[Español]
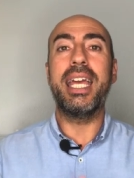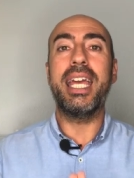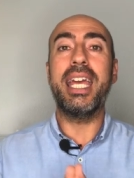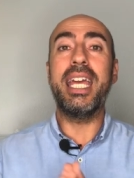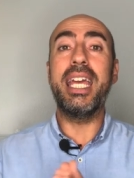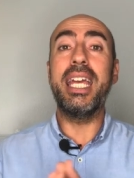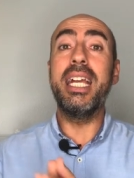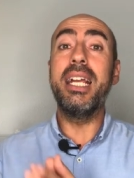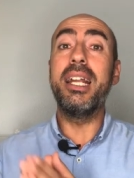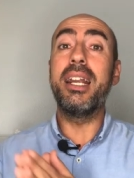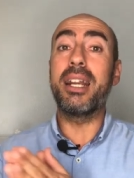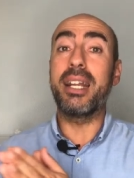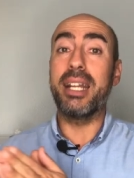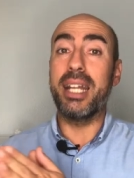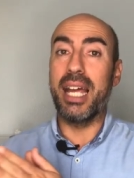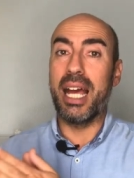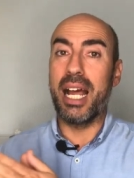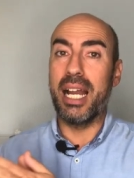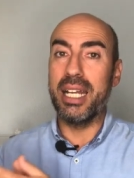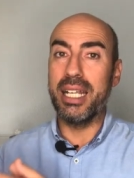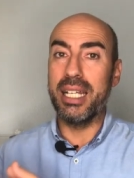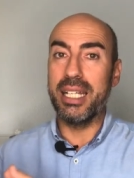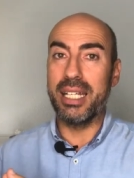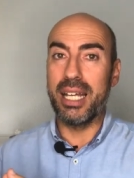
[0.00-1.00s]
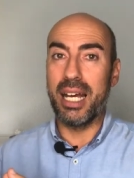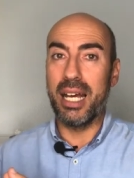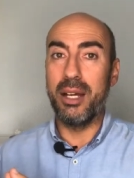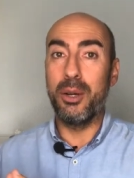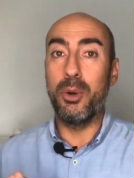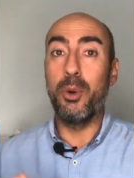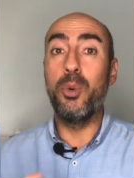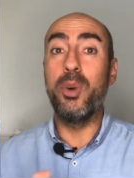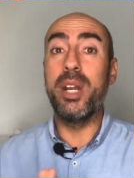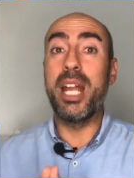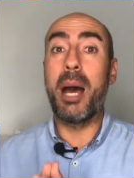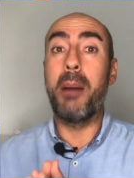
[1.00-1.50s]
irrealidad,
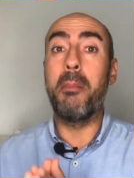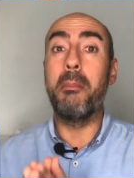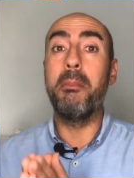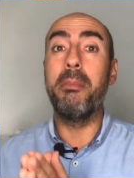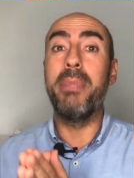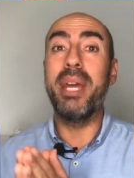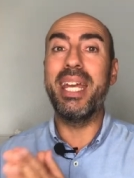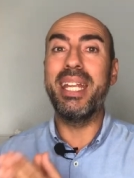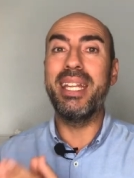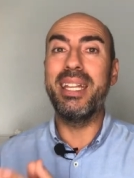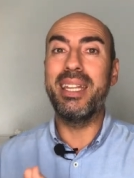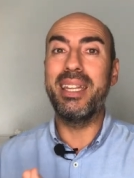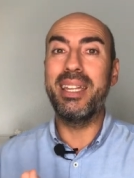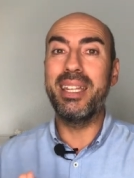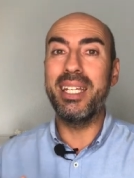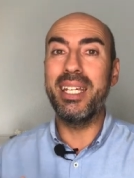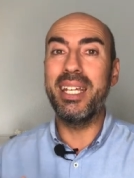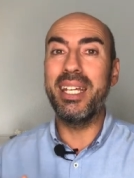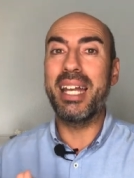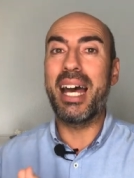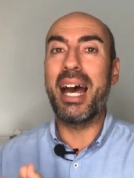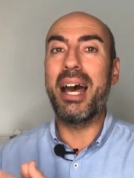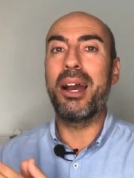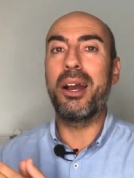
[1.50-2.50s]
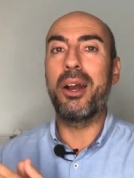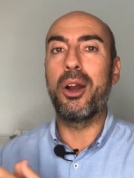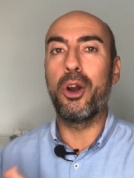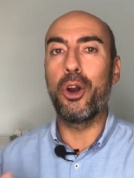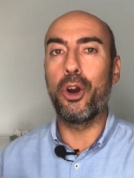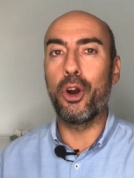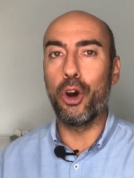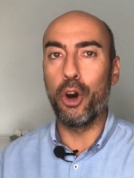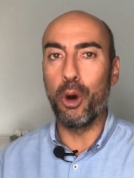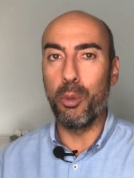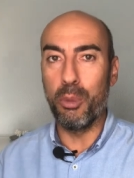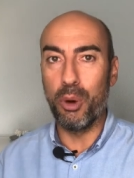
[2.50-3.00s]
una mentira
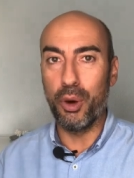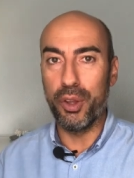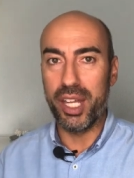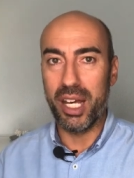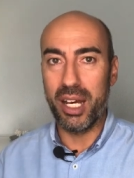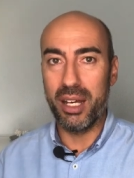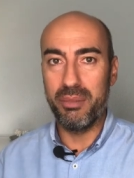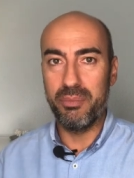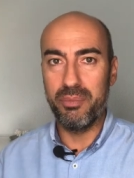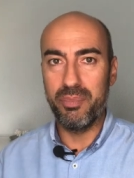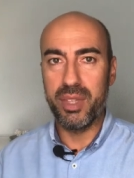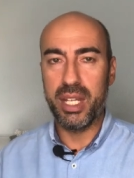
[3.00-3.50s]
cómoda.